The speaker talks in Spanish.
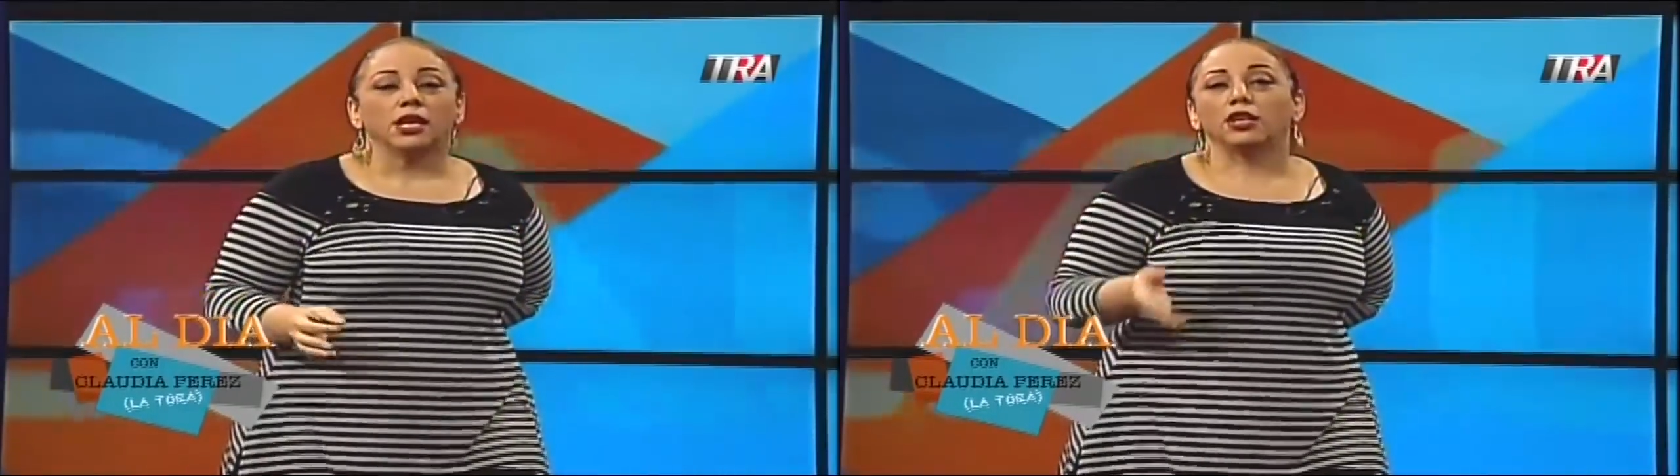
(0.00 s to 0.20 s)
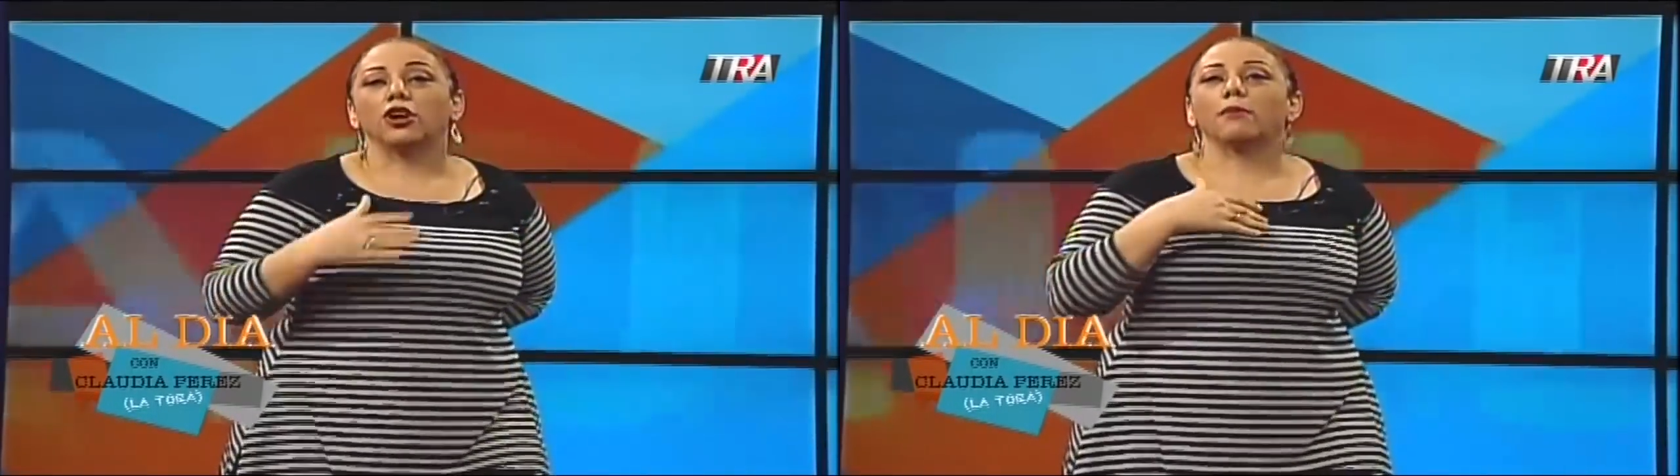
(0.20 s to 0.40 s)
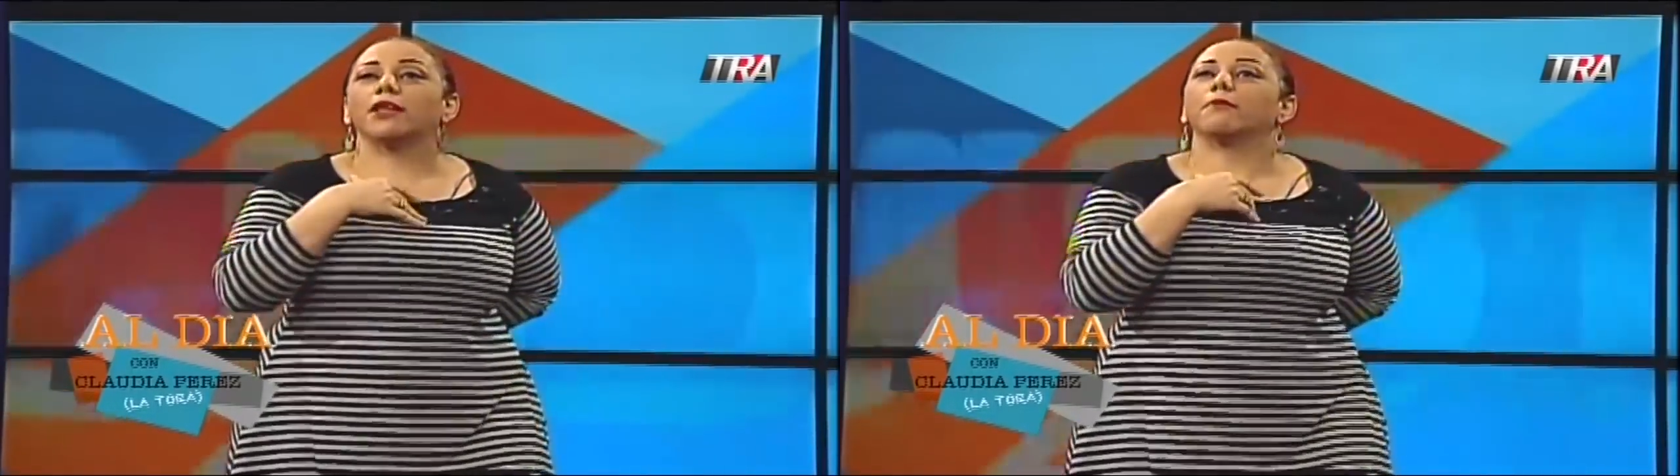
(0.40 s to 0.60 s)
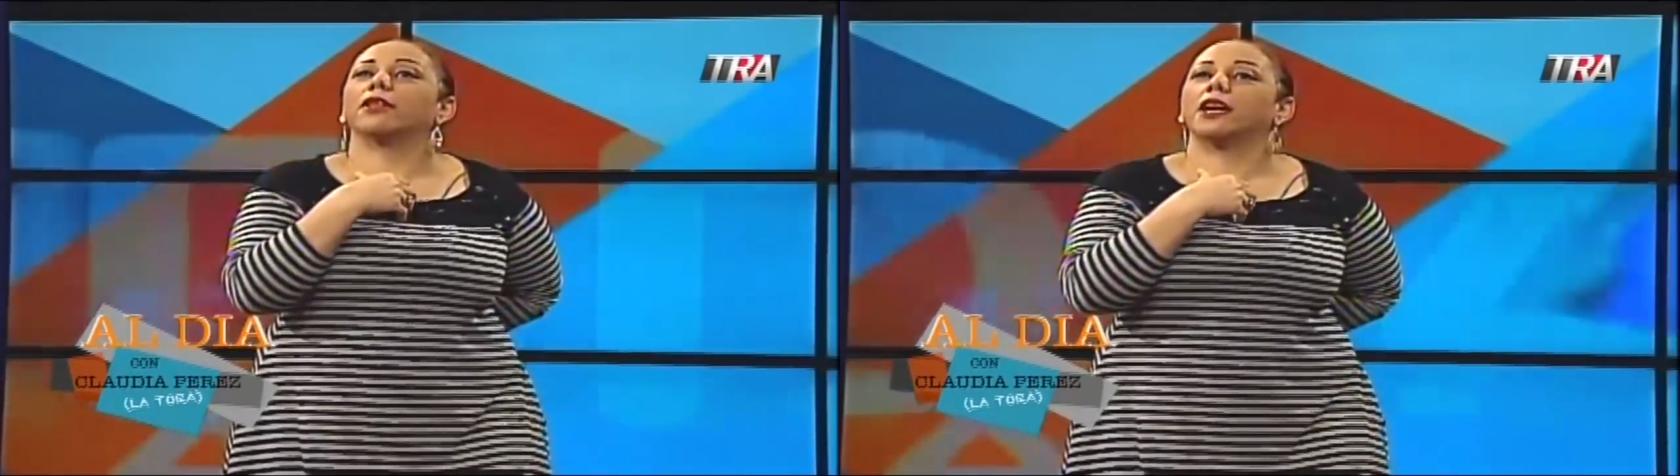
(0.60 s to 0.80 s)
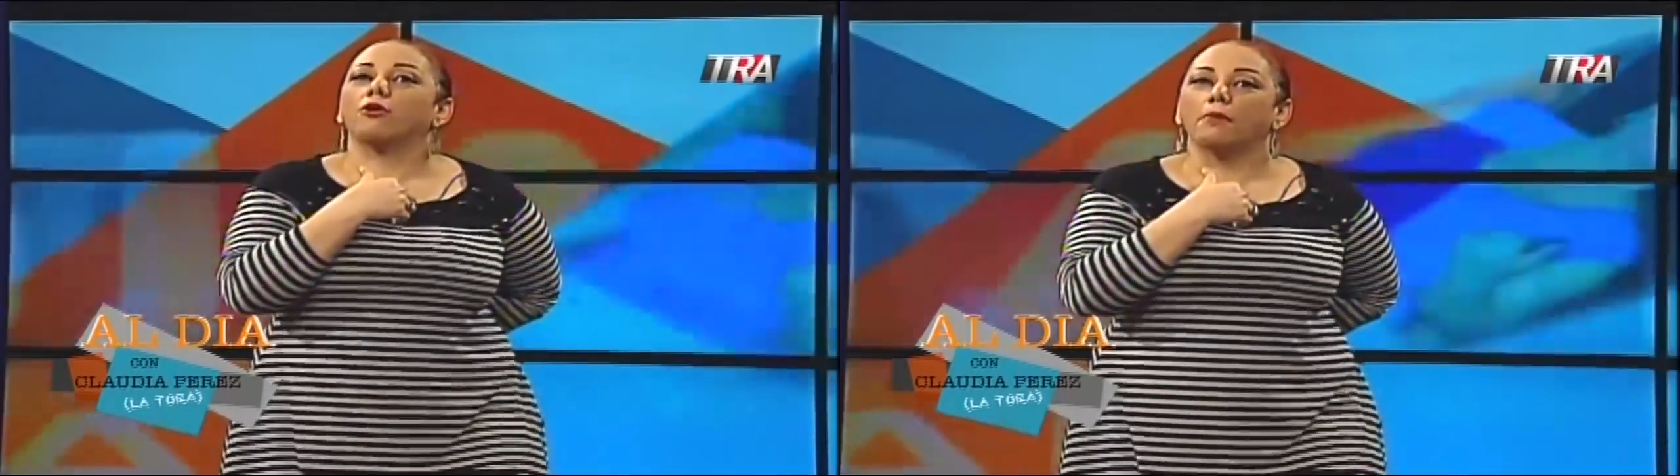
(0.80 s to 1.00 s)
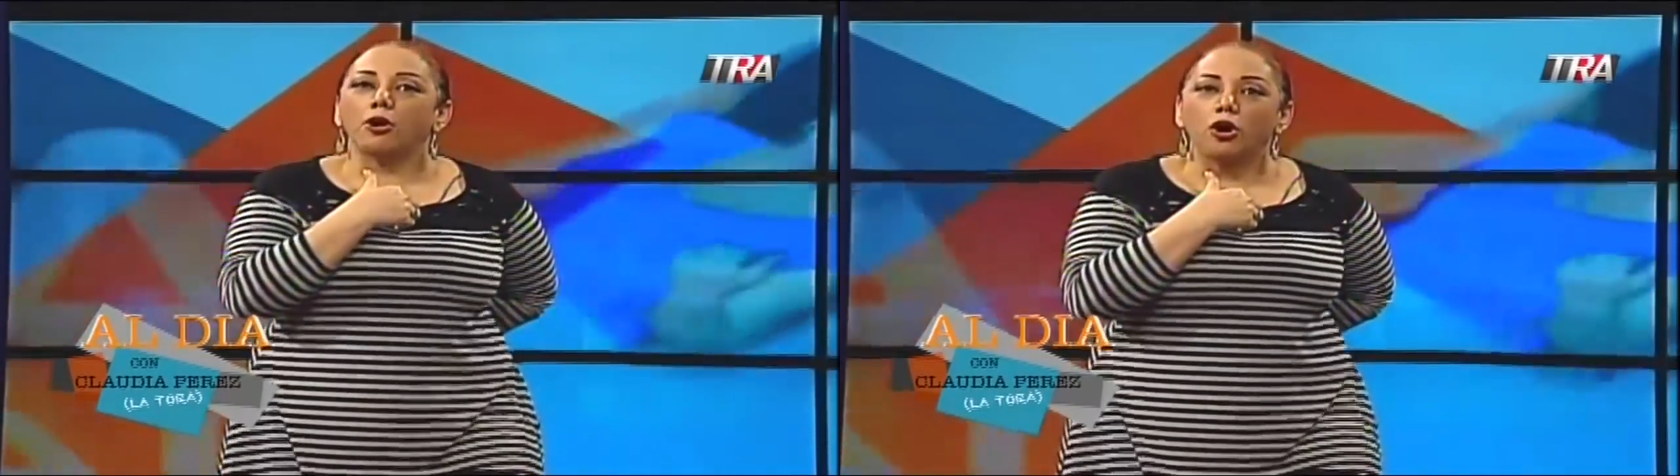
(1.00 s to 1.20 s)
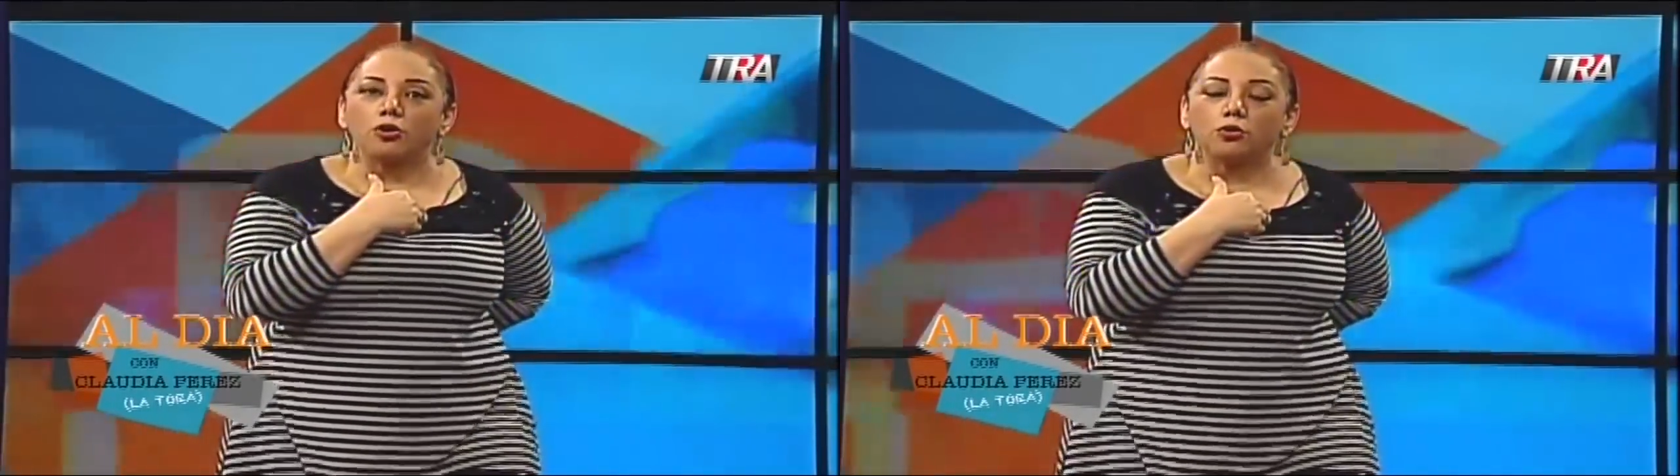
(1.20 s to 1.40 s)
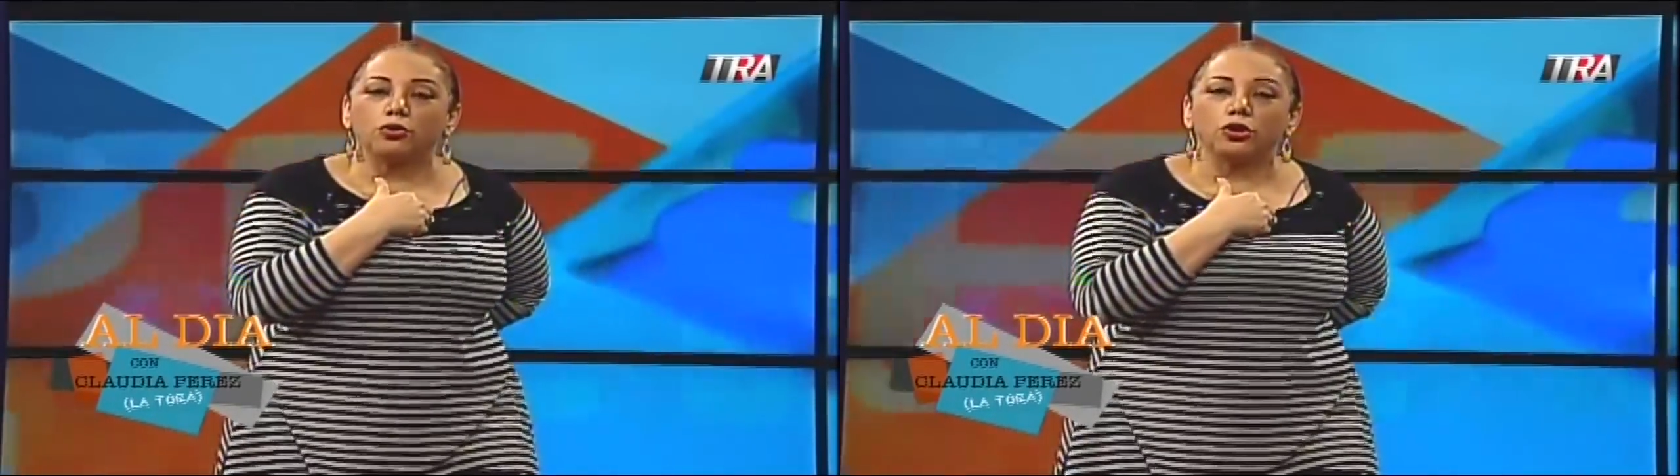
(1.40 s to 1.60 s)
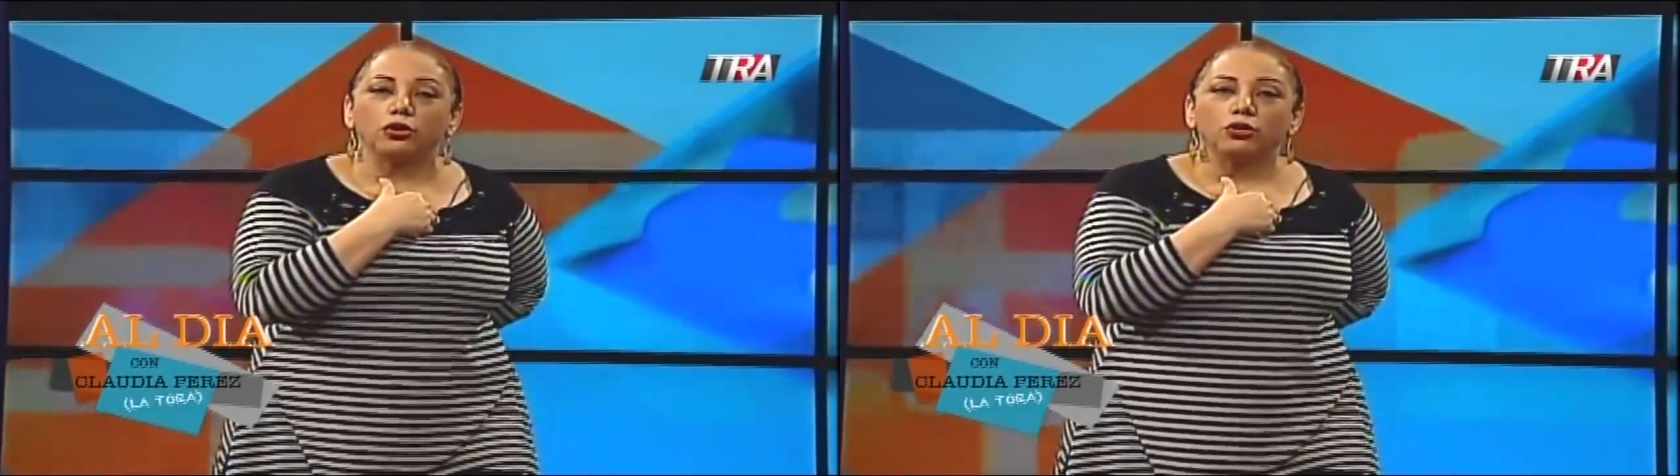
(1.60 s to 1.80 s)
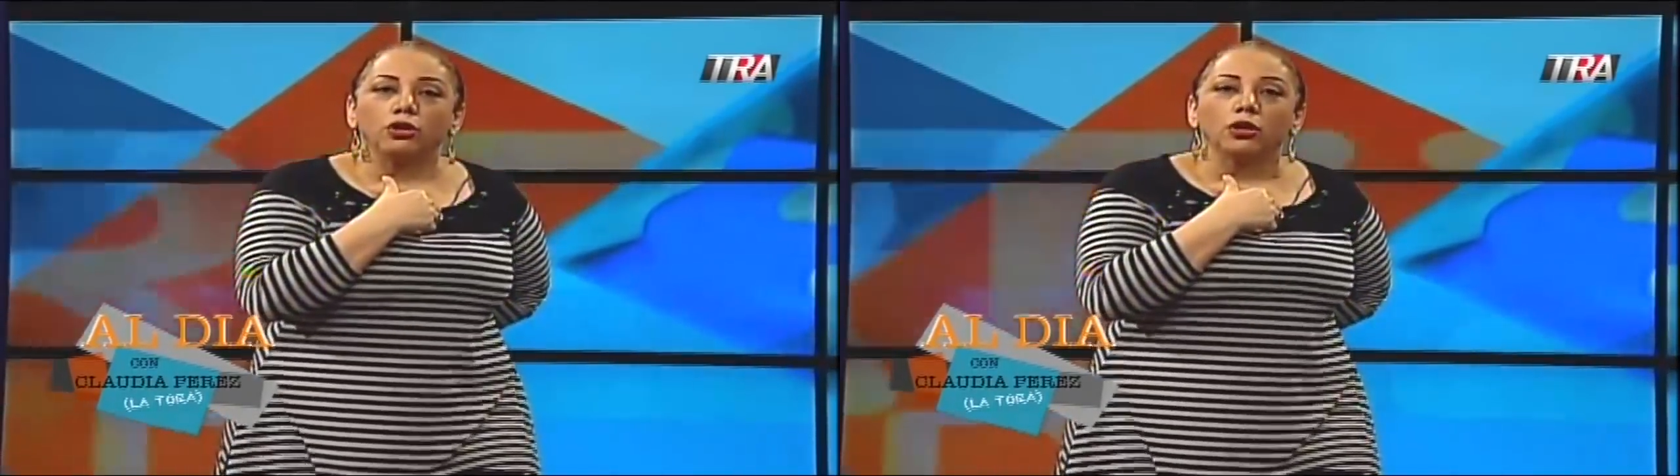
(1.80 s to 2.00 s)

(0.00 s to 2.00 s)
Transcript: Y no se pueden poner guapo con uno,